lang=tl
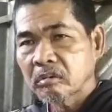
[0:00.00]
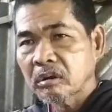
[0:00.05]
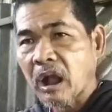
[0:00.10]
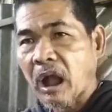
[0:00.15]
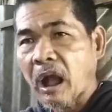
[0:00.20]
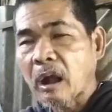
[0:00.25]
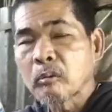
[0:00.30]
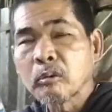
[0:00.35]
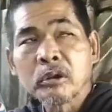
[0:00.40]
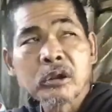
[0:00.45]

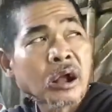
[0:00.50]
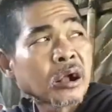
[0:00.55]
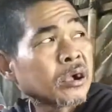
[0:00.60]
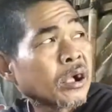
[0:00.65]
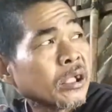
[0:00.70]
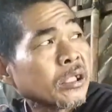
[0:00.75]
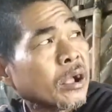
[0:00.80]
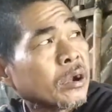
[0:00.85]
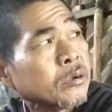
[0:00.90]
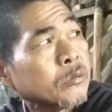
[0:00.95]
Kahoy na
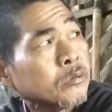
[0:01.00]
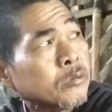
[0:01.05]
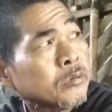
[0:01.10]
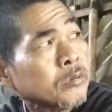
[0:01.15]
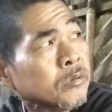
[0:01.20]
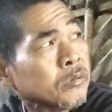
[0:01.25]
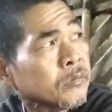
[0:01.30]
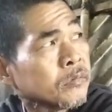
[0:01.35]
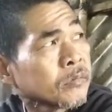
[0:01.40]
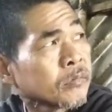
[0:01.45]
gaya, ano.
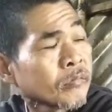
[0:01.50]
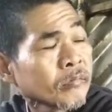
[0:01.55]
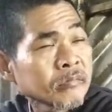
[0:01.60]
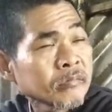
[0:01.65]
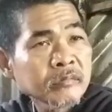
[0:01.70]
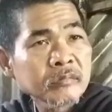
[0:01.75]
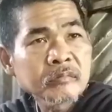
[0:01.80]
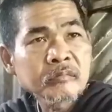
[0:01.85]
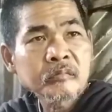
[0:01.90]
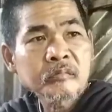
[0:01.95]

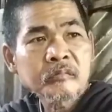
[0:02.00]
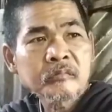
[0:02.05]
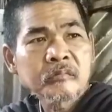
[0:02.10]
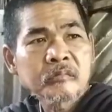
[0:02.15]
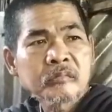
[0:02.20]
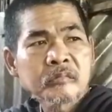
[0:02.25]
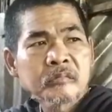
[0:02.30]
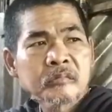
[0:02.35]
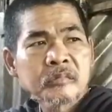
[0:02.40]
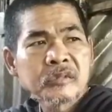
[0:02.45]

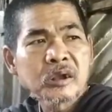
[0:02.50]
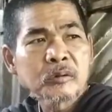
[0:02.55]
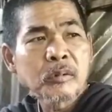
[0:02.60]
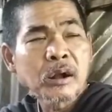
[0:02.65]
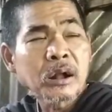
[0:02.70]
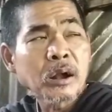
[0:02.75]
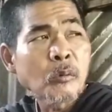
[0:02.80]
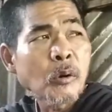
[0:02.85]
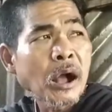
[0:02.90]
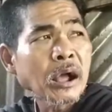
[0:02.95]
Yung
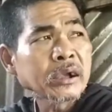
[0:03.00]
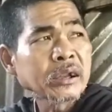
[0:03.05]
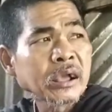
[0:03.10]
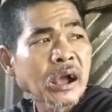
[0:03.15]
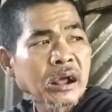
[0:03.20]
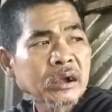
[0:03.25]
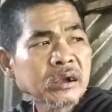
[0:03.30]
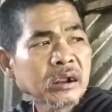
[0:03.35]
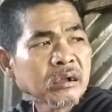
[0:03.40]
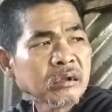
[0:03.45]
magawa na
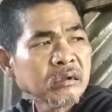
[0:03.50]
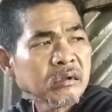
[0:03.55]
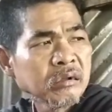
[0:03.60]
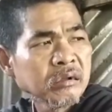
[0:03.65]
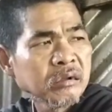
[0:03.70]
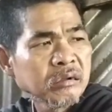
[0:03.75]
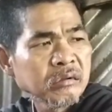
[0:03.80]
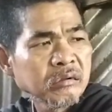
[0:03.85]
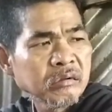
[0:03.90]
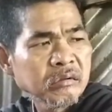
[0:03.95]
yan.
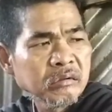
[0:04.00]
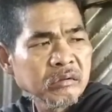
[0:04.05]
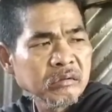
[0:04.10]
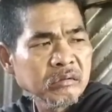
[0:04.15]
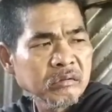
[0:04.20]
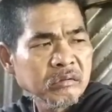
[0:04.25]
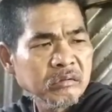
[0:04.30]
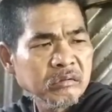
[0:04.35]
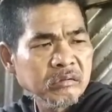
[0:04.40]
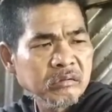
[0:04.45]

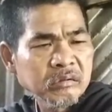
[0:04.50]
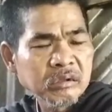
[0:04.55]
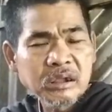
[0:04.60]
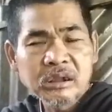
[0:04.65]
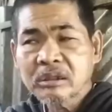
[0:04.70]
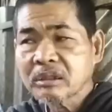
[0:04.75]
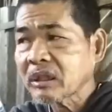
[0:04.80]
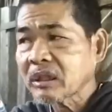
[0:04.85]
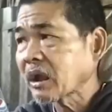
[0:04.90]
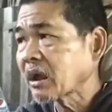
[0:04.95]

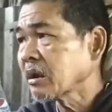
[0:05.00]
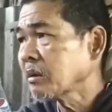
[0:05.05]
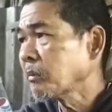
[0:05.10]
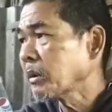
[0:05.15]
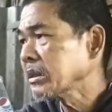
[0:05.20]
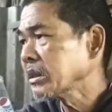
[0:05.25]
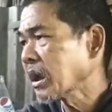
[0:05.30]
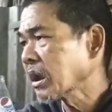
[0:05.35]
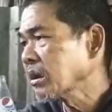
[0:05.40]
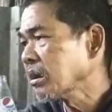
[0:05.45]
Ay, tagal
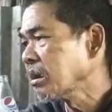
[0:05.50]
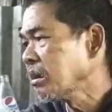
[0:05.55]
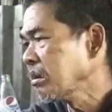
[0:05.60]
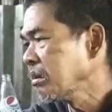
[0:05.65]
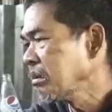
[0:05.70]
naman yan.